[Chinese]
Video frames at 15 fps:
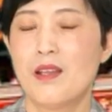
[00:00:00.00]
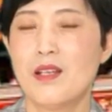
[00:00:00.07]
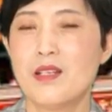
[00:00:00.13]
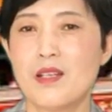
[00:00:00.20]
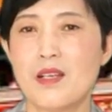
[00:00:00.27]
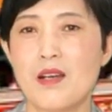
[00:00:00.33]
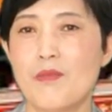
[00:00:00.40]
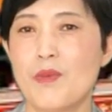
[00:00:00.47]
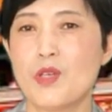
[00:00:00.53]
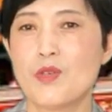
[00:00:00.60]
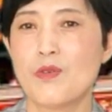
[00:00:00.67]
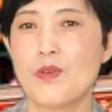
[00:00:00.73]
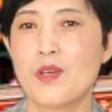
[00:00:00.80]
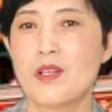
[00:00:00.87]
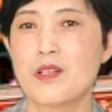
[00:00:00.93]
那是一个没
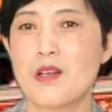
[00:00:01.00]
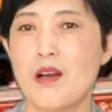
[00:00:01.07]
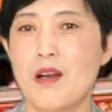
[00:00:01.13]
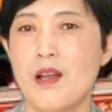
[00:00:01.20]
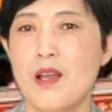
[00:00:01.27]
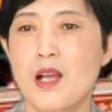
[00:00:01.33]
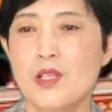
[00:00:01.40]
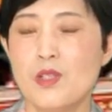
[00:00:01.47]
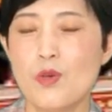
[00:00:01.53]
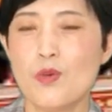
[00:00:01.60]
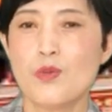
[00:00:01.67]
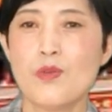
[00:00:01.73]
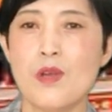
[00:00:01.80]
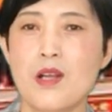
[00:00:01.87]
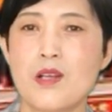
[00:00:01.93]
所谓的事儿。
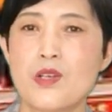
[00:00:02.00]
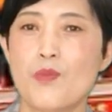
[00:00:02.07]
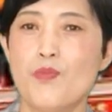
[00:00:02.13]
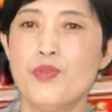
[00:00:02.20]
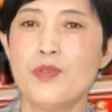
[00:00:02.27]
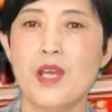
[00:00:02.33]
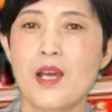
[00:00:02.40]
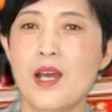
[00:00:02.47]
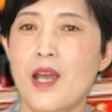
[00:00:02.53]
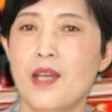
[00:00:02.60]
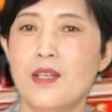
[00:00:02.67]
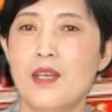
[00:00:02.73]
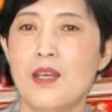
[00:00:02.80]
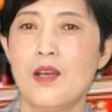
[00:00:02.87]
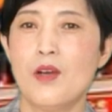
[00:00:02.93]
就算是铺天
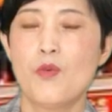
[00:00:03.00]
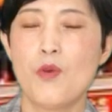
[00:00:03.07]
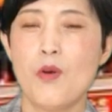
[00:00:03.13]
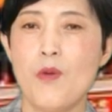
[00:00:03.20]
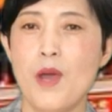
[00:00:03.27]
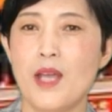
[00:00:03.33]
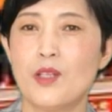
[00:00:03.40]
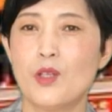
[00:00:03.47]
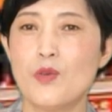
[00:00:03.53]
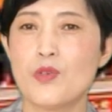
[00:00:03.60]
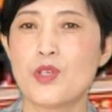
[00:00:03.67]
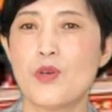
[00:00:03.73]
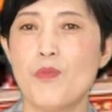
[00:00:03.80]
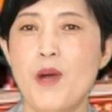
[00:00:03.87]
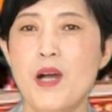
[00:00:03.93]
盖地，国外都
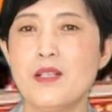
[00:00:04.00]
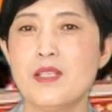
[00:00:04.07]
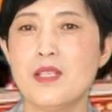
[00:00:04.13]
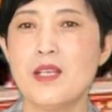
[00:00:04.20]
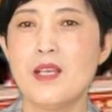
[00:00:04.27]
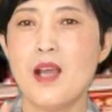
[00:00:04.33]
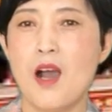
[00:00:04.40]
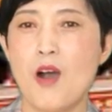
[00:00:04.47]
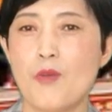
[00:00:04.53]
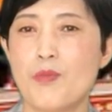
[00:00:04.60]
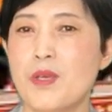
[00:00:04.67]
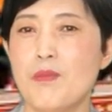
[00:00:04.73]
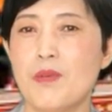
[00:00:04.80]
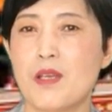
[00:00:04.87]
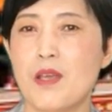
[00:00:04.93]
是抨击也好，
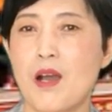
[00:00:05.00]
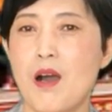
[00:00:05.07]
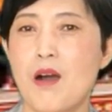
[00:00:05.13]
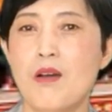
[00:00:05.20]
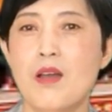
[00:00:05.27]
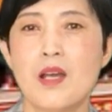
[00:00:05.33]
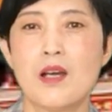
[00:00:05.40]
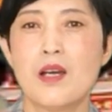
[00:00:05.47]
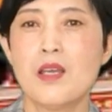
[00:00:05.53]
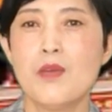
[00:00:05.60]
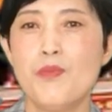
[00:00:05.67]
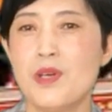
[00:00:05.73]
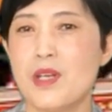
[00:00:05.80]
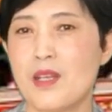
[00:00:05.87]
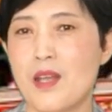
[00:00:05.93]
批评也好，可以
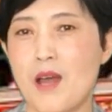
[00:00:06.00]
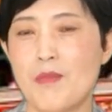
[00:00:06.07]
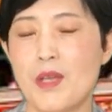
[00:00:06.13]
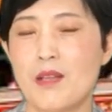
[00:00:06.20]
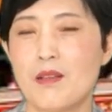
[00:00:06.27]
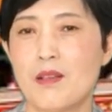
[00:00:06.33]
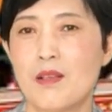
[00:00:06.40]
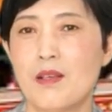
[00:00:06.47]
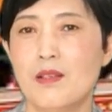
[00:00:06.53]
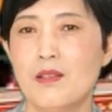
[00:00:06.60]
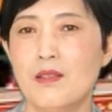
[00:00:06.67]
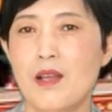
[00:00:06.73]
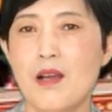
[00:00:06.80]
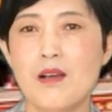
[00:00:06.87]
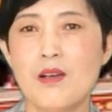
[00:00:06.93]
不理他们，
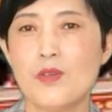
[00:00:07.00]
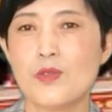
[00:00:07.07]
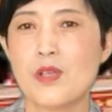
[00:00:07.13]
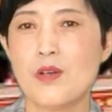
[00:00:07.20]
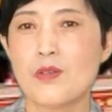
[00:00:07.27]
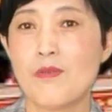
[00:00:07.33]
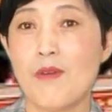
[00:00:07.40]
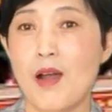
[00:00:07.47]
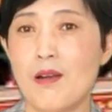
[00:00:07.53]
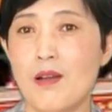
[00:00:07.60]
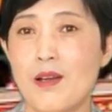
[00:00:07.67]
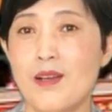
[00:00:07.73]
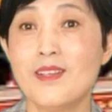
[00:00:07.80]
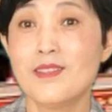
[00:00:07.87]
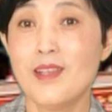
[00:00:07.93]
当狗叫就完
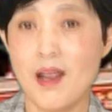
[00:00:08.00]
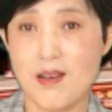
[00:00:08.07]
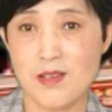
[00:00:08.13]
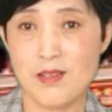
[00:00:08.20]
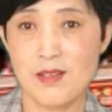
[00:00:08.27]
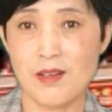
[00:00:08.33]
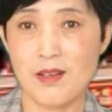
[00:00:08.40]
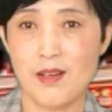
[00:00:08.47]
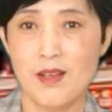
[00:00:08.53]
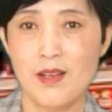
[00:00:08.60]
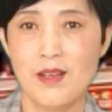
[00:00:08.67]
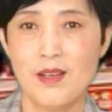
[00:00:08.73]
了。但是，